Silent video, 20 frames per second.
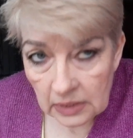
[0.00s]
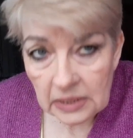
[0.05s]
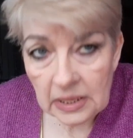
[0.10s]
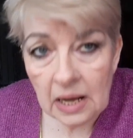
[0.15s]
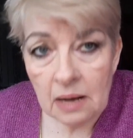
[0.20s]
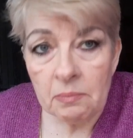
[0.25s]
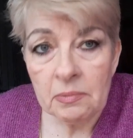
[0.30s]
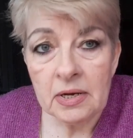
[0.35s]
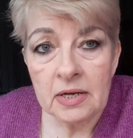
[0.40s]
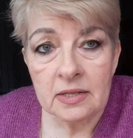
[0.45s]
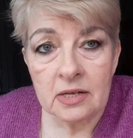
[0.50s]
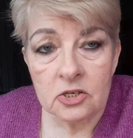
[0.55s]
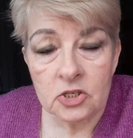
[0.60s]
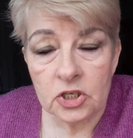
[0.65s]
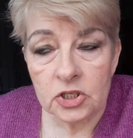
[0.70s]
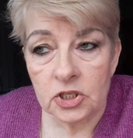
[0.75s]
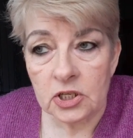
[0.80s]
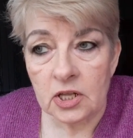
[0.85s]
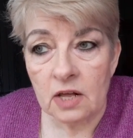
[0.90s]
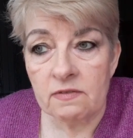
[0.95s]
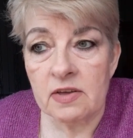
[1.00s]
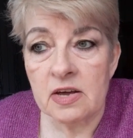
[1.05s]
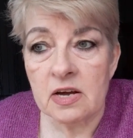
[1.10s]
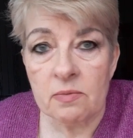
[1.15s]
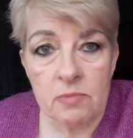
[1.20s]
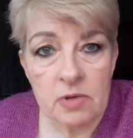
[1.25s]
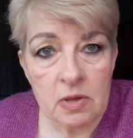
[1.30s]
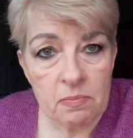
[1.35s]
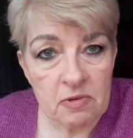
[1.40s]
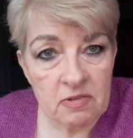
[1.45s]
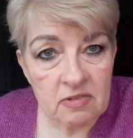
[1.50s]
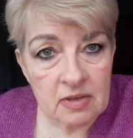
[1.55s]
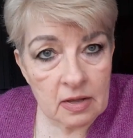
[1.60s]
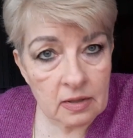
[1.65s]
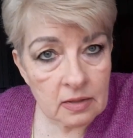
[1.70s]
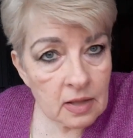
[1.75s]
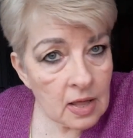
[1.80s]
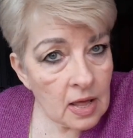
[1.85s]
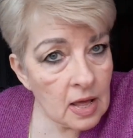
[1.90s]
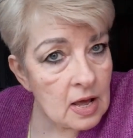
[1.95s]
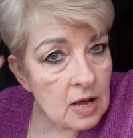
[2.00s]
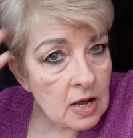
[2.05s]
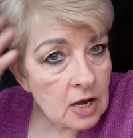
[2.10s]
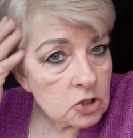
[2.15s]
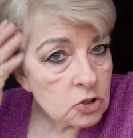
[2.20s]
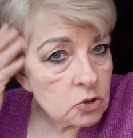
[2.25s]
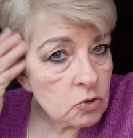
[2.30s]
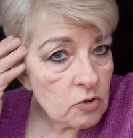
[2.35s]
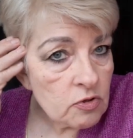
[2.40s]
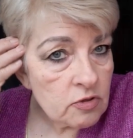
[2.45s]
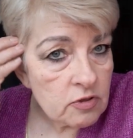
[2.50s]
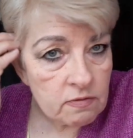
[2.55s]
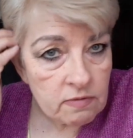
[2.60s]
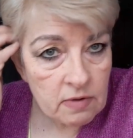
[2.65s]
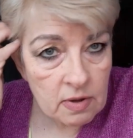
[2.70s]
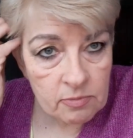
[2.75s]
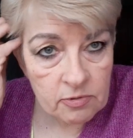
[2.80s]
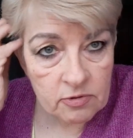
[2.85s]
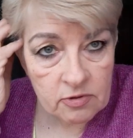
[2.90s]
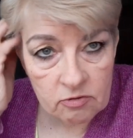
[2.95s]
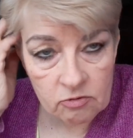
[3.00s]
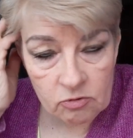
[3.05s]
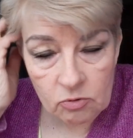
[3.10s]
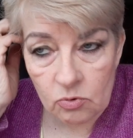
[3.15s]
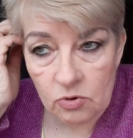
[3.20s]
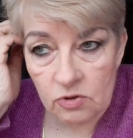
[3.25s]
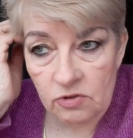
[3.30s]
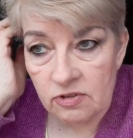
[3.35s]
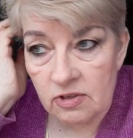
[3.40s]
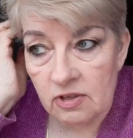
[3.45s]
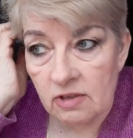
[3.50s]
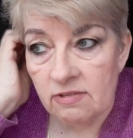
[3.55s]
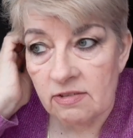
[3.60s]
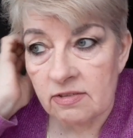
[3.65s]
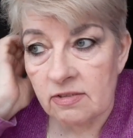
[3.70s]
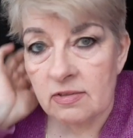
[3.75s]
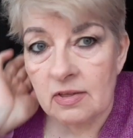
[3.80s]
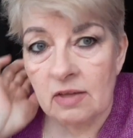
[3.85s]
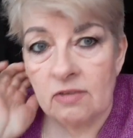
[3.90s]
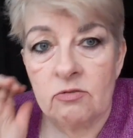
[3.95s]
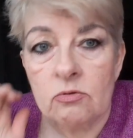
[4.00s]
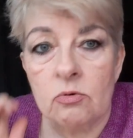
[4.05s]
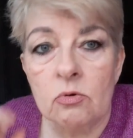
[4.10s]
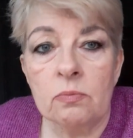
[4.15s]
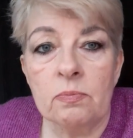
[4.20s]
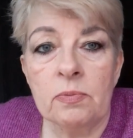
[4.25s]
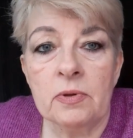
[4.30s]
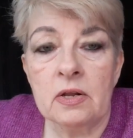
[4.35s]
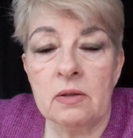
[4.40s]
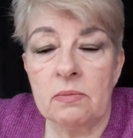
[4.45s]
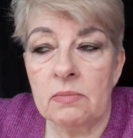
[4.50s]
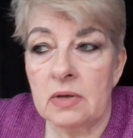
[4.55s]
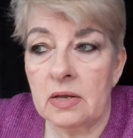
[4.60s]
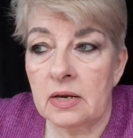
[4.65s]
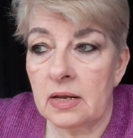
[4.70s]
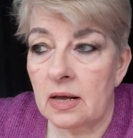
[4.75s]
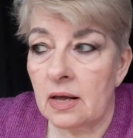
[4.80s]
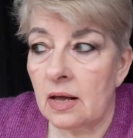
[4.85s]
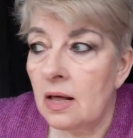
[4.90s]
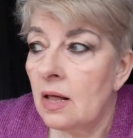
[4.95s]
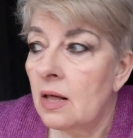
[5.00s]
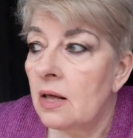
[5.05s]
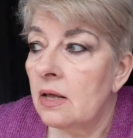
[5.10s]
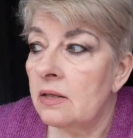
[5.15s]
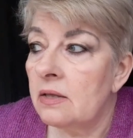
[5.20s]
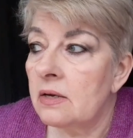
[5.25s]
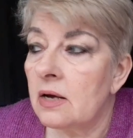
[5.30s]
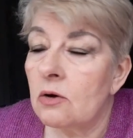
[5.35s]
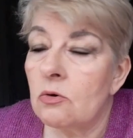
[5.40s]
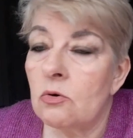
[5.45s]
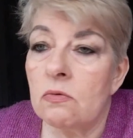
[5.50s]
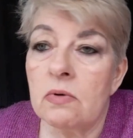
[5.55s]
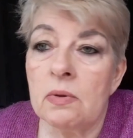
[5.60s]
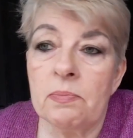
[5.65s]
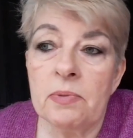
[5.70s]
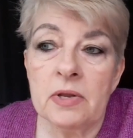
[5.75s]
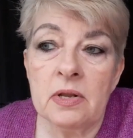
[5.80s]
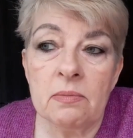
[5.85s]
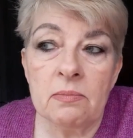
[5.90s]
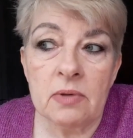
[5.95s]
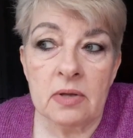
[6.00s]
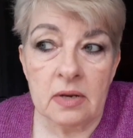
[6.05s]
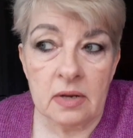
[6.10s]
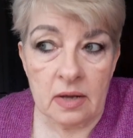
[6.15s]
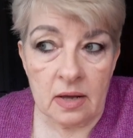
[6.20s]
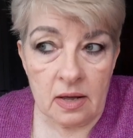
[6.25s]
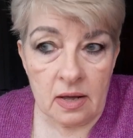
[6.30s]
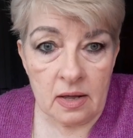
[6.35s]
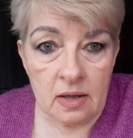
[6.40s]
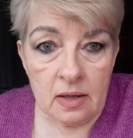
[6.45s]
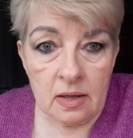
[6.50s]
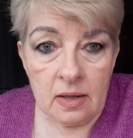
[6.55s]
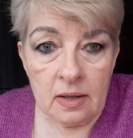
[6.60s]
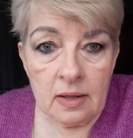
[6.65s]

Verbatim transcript: Там этот же человек мне писал, а что если вам с сестрой сесть за стол перемирия? Никакого перемирия.